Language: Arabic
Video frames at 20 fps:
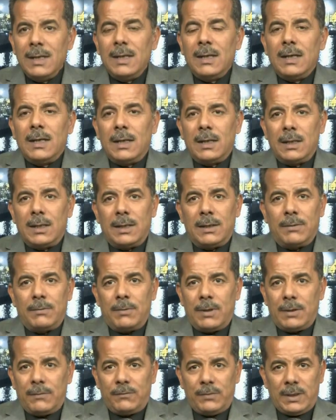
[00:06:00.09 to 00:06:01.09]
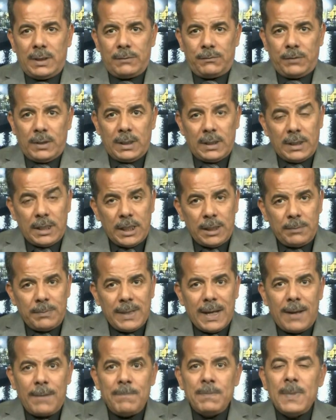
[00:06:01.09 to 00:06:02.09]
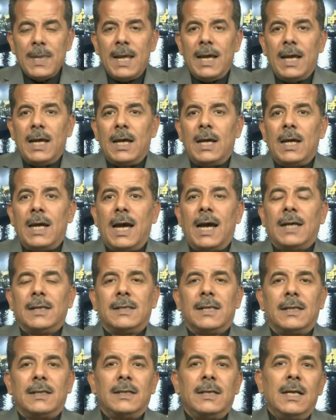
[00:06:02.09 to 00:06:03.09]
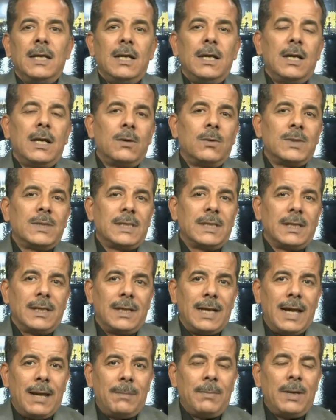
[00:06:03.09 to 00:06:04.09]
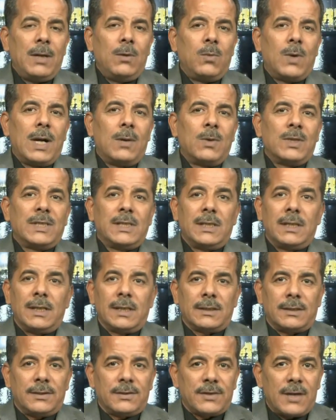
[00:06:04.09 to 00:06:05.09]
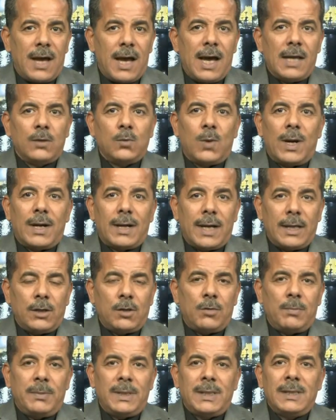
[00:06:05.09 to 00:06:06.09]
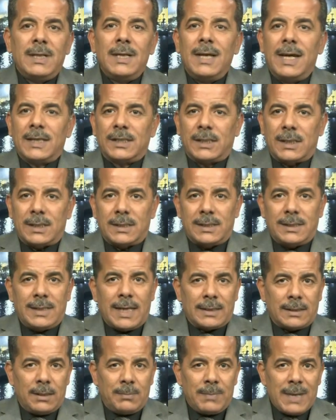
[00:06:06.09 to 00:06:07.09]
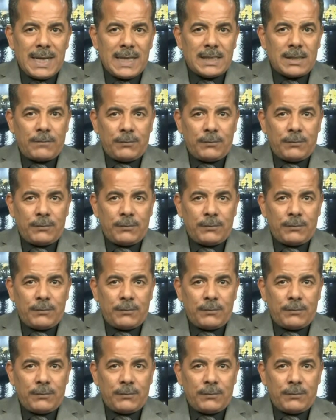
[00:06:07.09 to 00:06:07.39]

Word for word: آه، في في ليبيا آه، ايضا آه، وزير العمل ووزير الاقتصاد وغيرهم من الشخصيات طيب، البارزه في